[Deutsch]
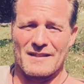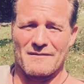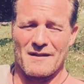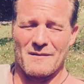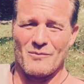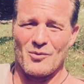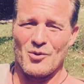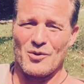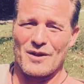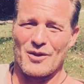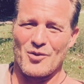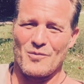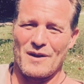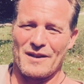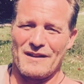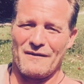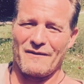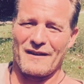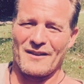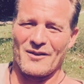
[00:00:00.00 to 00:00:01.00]
zwei Bücher
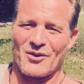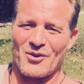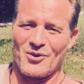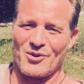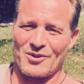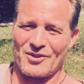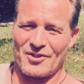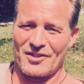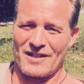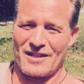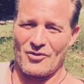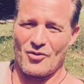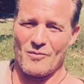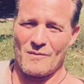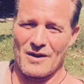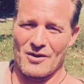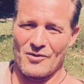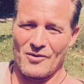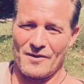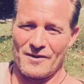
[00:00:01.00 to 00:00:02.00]
über die französische
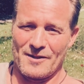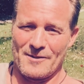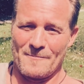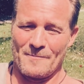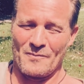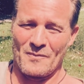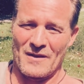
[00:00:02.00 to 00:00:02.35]
Aromakunde.